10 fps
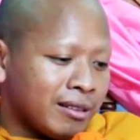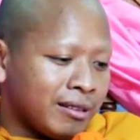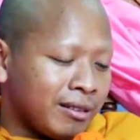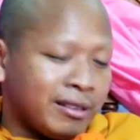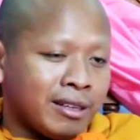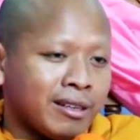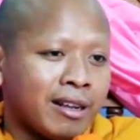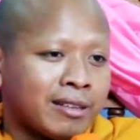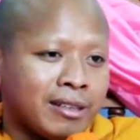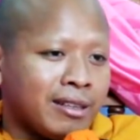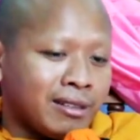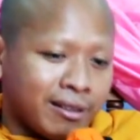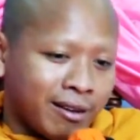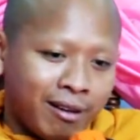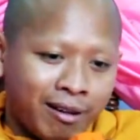dương đăng thay dương
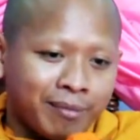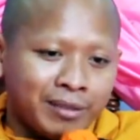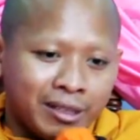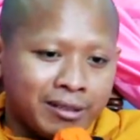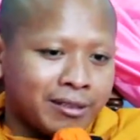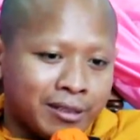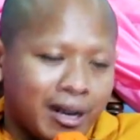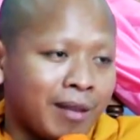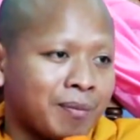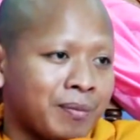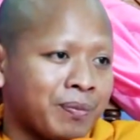đừng ngóp dương đừng slap